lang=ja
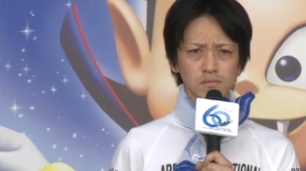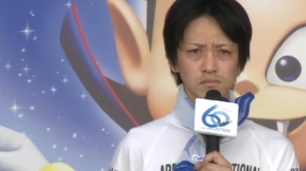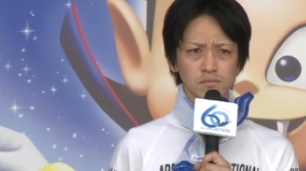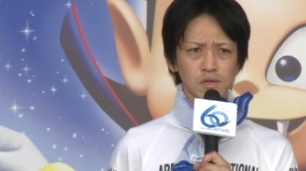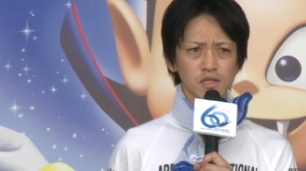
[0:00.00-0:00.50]

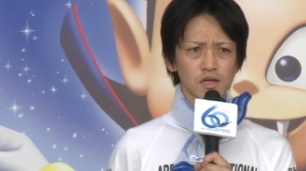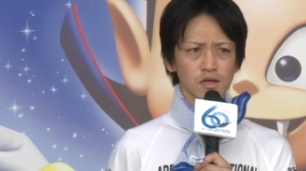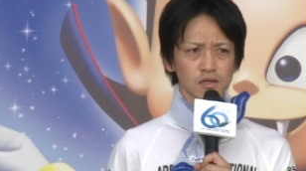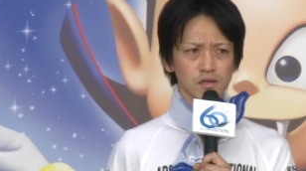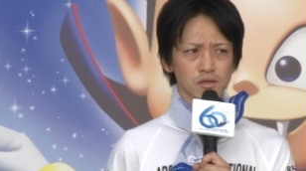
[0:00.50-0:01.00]
ま
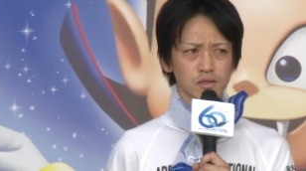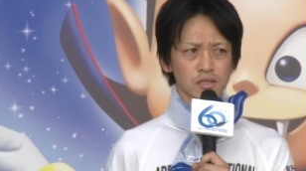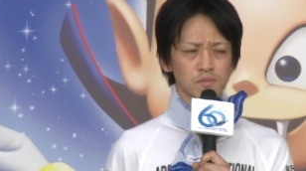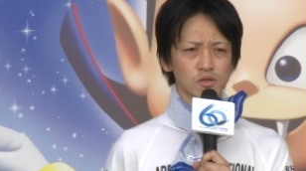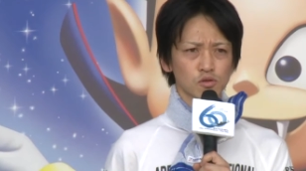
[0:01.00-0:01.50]
だ
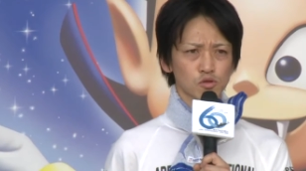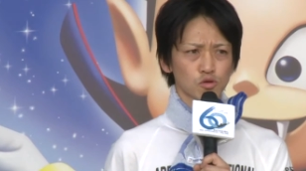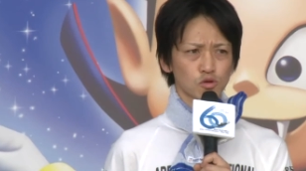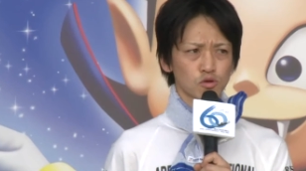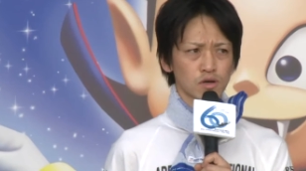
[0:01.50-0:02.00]
今のと
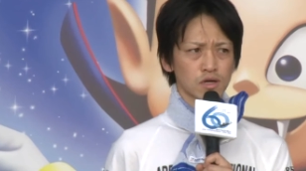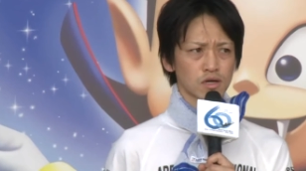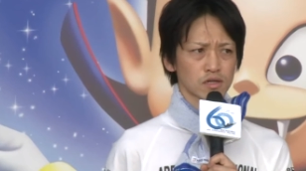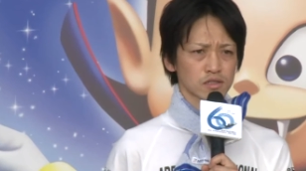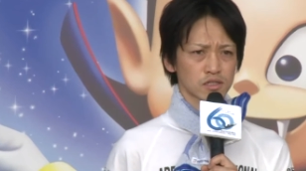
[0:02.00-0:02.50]
ころは
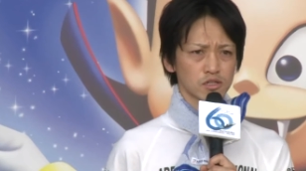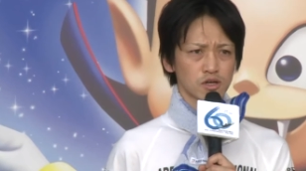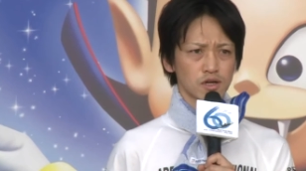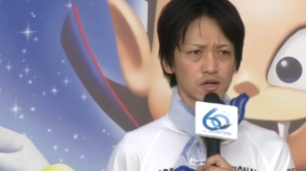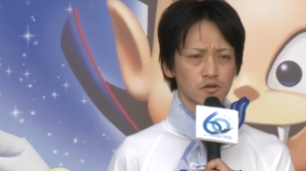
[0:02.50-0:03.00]
はっきり
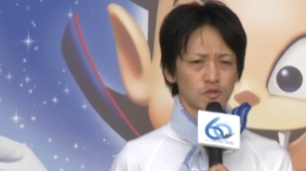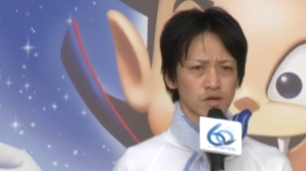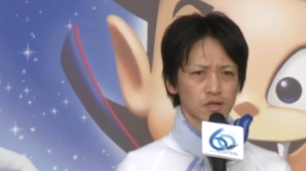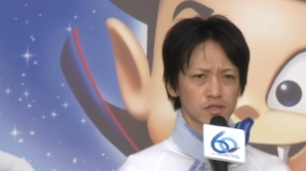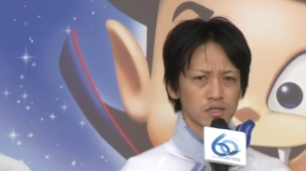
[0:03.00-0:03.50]
は
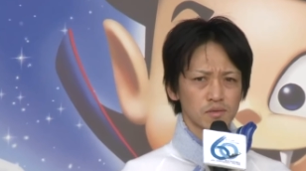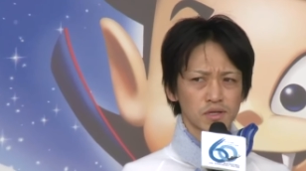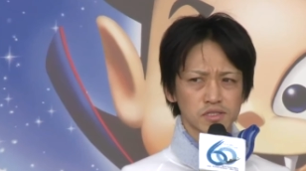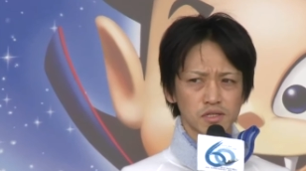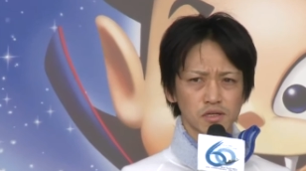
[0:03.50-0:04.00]
分かってい
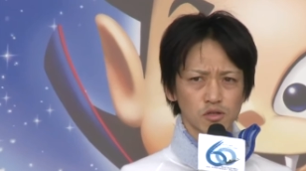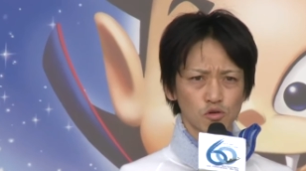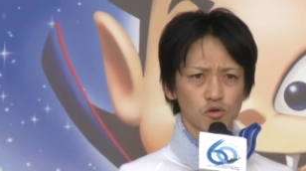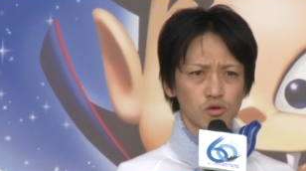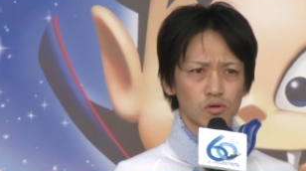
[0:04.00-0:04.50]
ませんけ
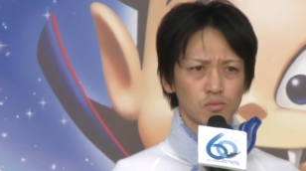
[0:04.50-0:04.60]
ど